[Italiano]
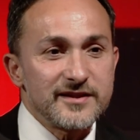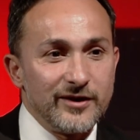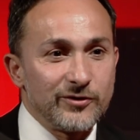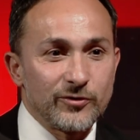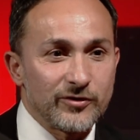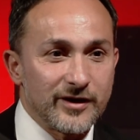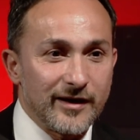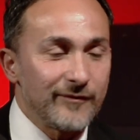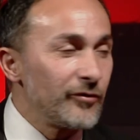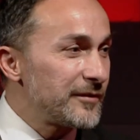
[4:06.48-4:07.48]
se non
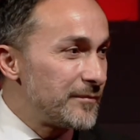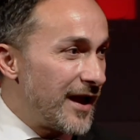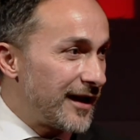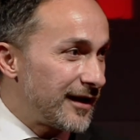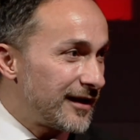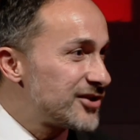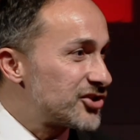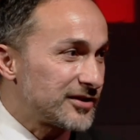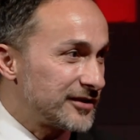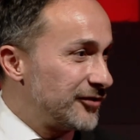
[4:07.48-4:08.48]
lavori bene il
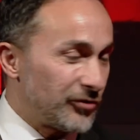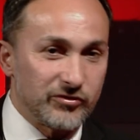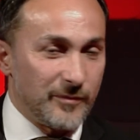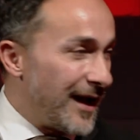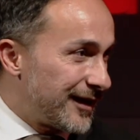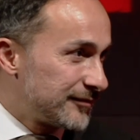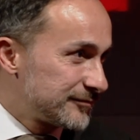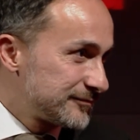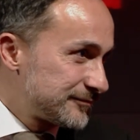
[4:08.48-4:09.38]
cittadino chiaro, non ti paga, non,